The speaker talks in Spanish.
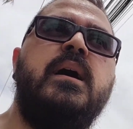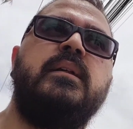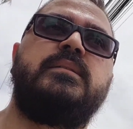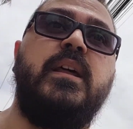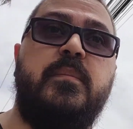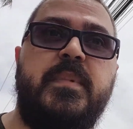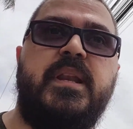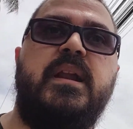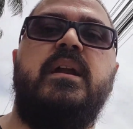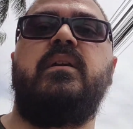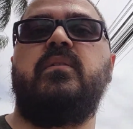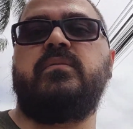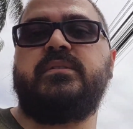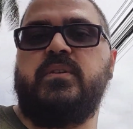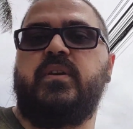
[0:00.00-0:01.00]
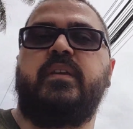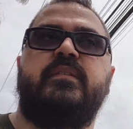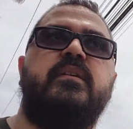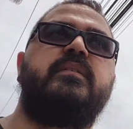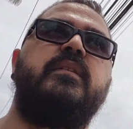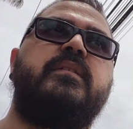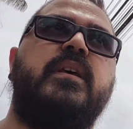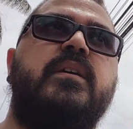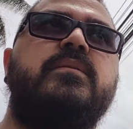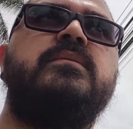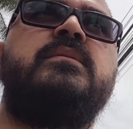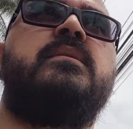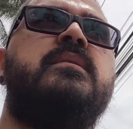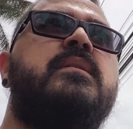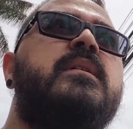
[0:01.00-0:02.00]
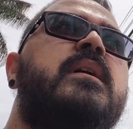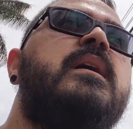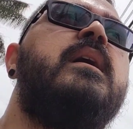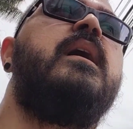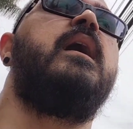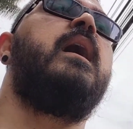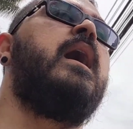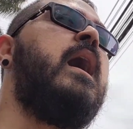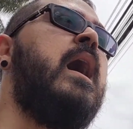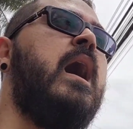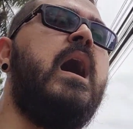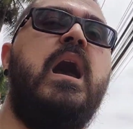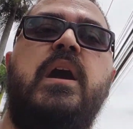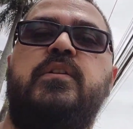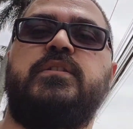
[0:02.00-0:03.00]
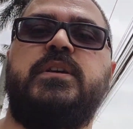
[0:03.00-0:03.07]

terminarlo, tengo que ser sincero. No